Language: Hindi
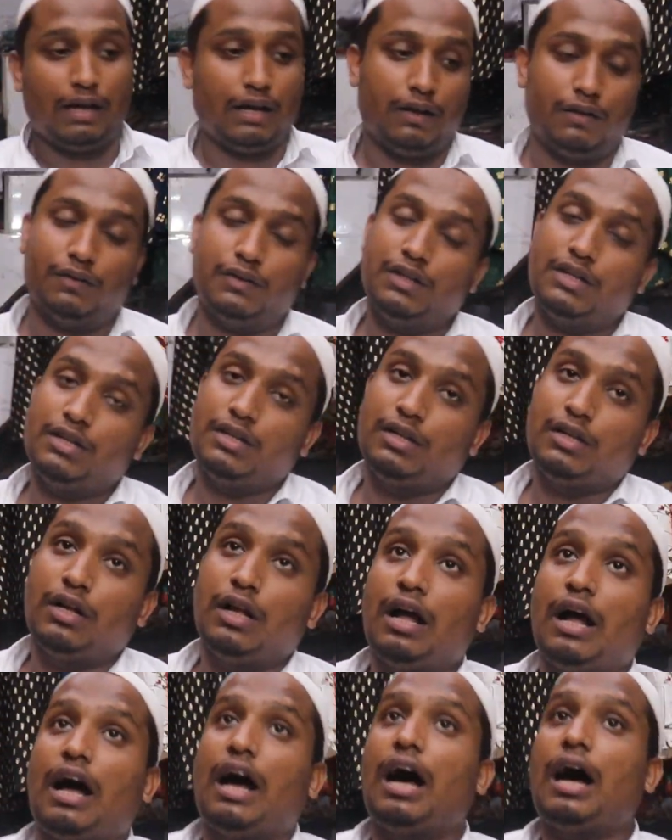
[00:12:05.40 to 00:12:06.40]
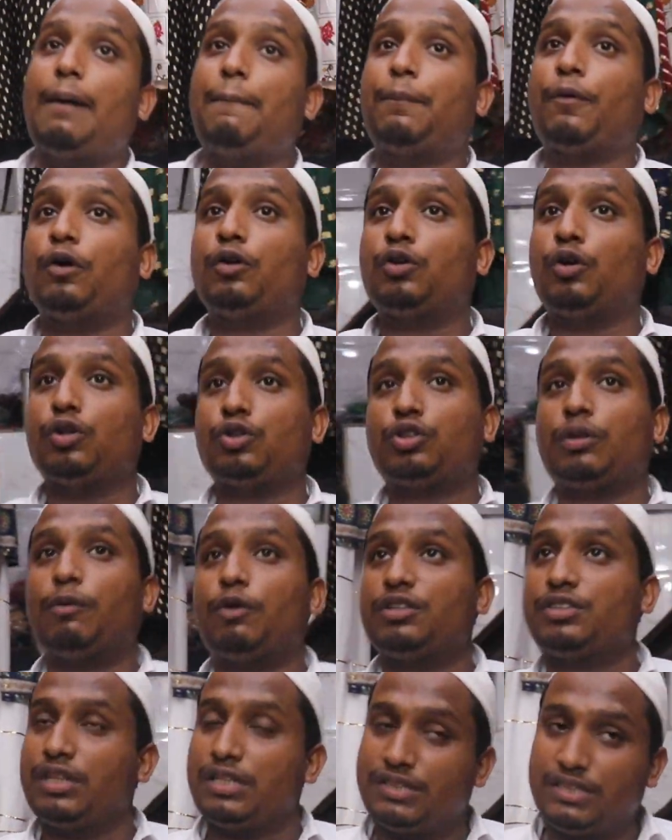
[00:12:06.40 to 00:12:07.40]
हाँ। क्या बात है आपको मतलब- दोस्तों
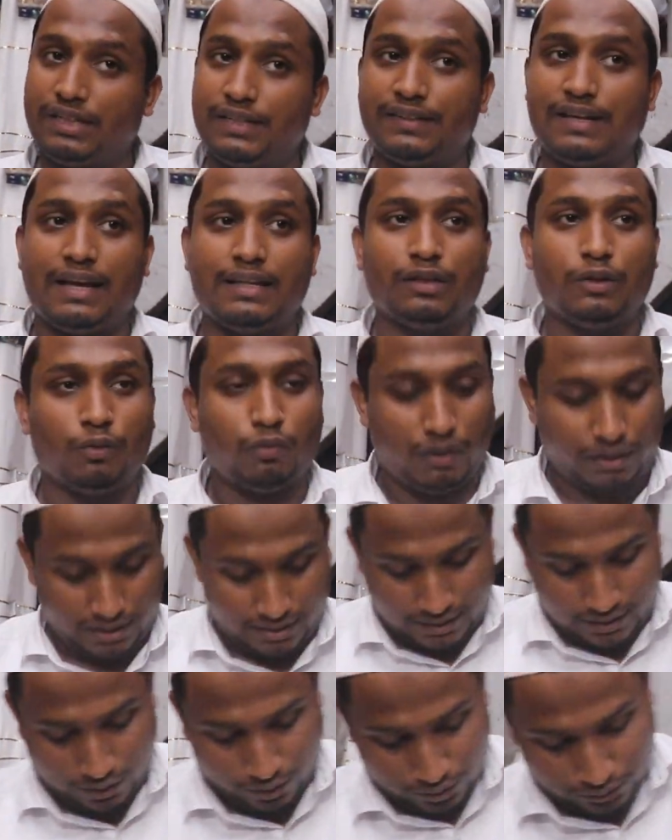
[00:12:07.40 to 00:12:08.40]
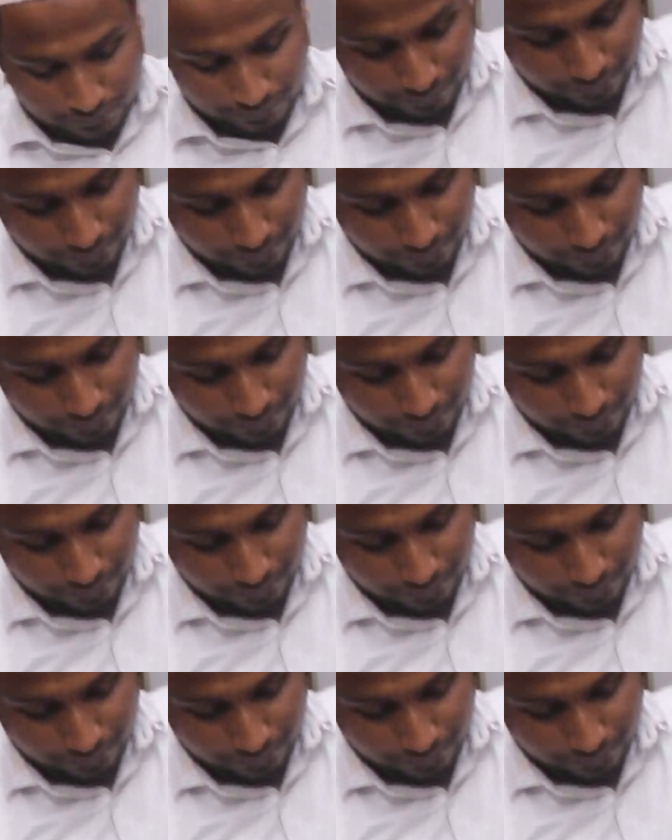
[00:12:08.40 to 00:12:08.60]
बहुत अच्छे अच्छे डिजाइन दूंगा ये देखो